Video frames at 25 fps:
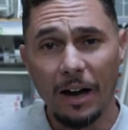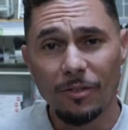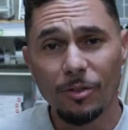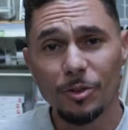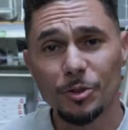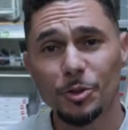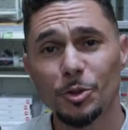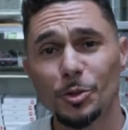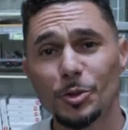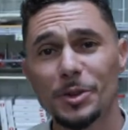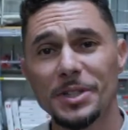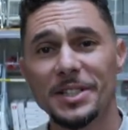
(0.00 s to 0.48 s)
Avant
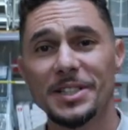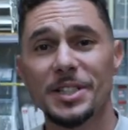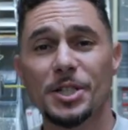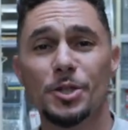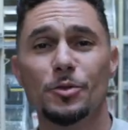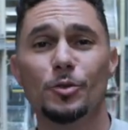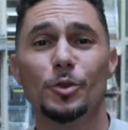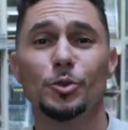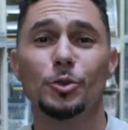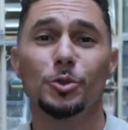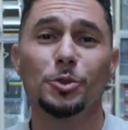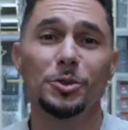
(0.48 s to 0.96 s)
de te laisser,
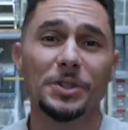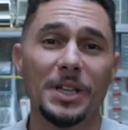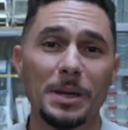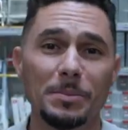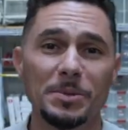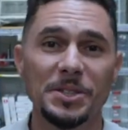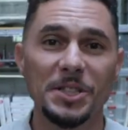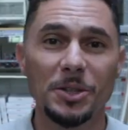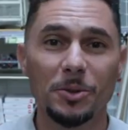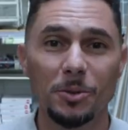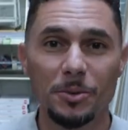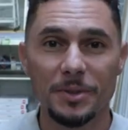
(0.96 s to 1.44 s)
je vais te donner un
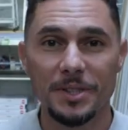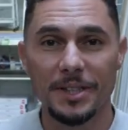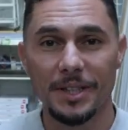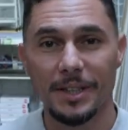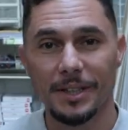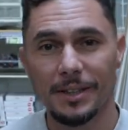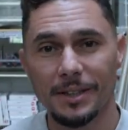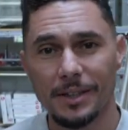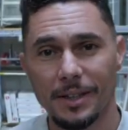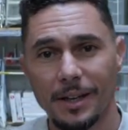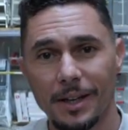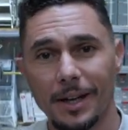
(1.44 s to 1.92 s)
petit
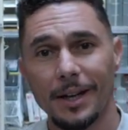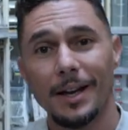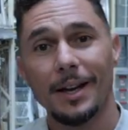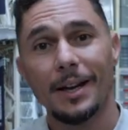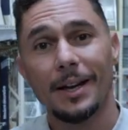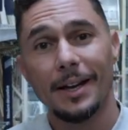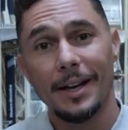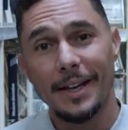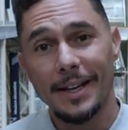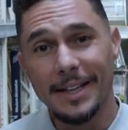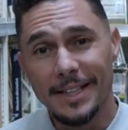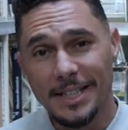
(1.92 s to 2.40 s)
conseil.
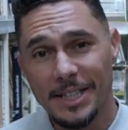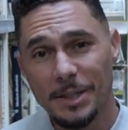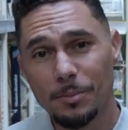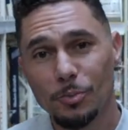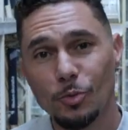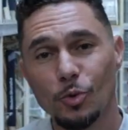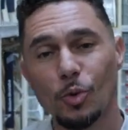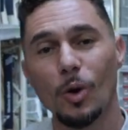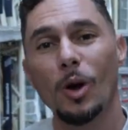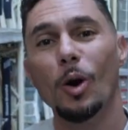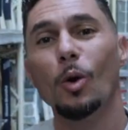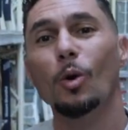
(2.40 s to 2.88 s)

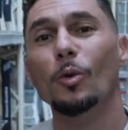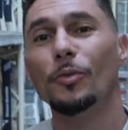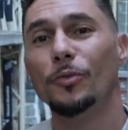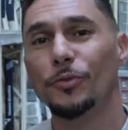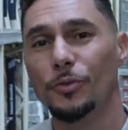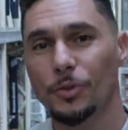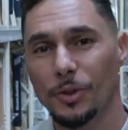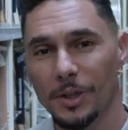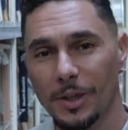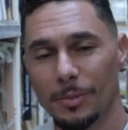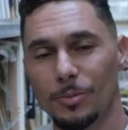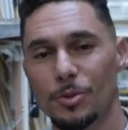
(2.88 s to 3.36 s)
Équipe-toi au
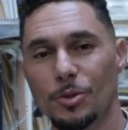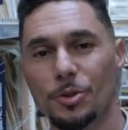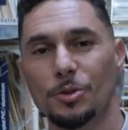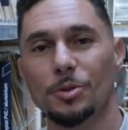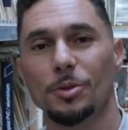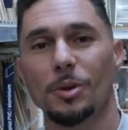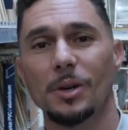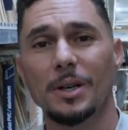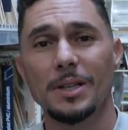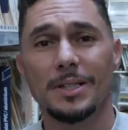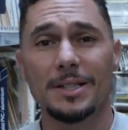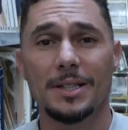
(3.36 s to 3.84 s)
fur et à
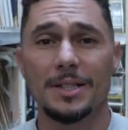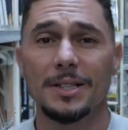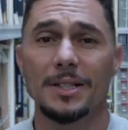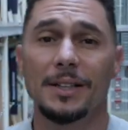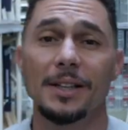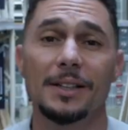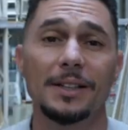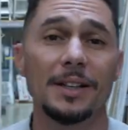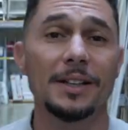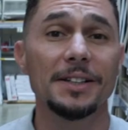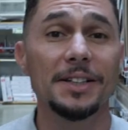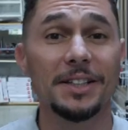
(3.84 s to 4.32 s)
mesure. Ça
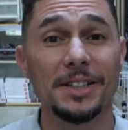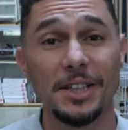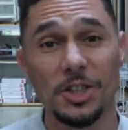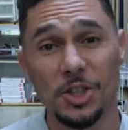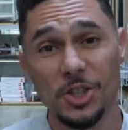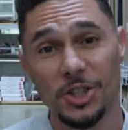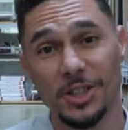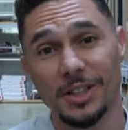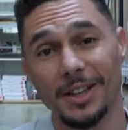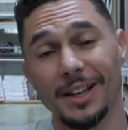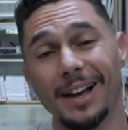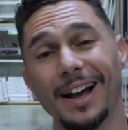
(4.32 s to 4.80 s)
sert à rien
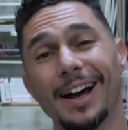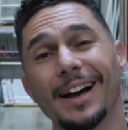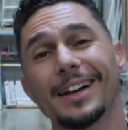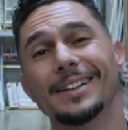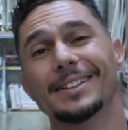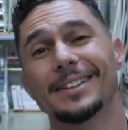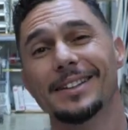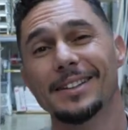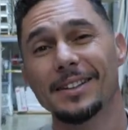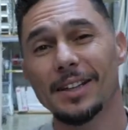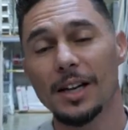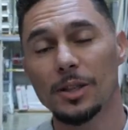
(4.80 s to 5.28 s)
d'acheter
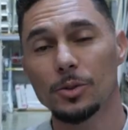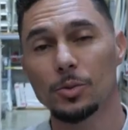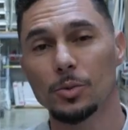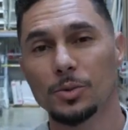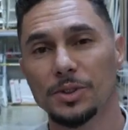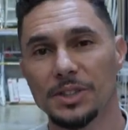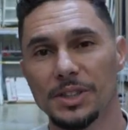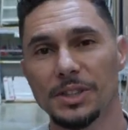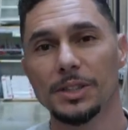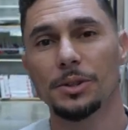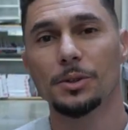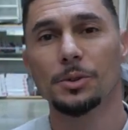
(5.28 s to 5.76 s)
un tas
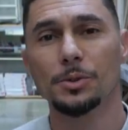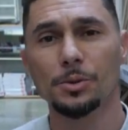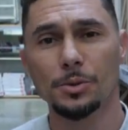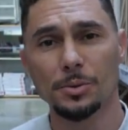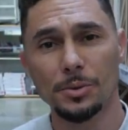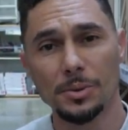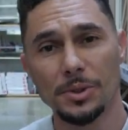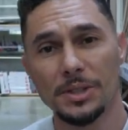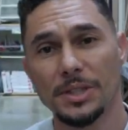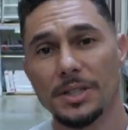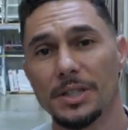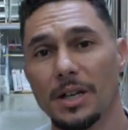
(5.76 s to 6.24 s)
d'outils que tu
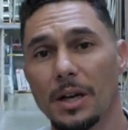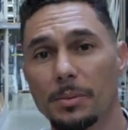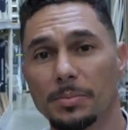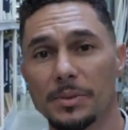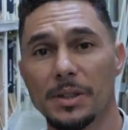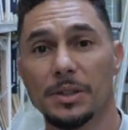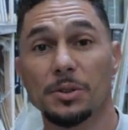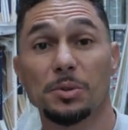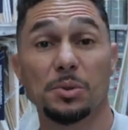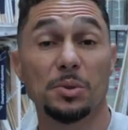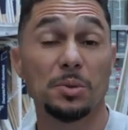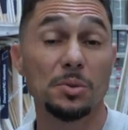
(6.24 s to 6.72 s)
n'utiliseras
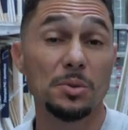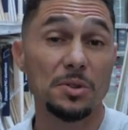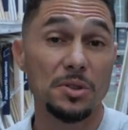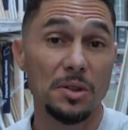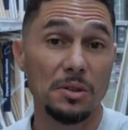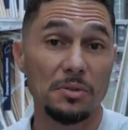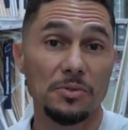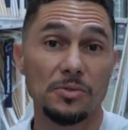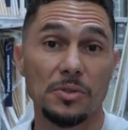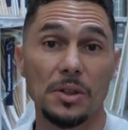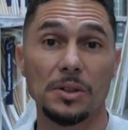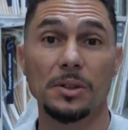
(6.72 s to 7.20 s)
peut-être qu'une
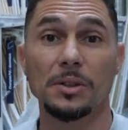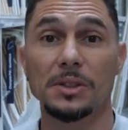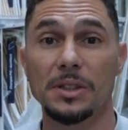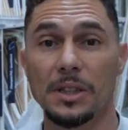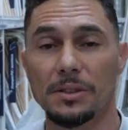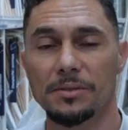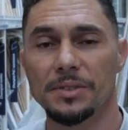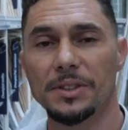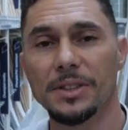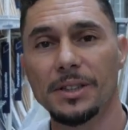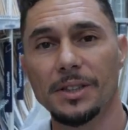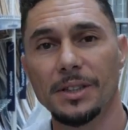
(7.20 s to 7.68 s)
seule fois dans ta
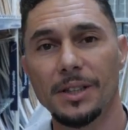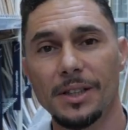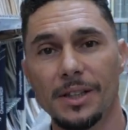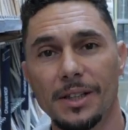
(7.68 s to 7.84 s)
vie.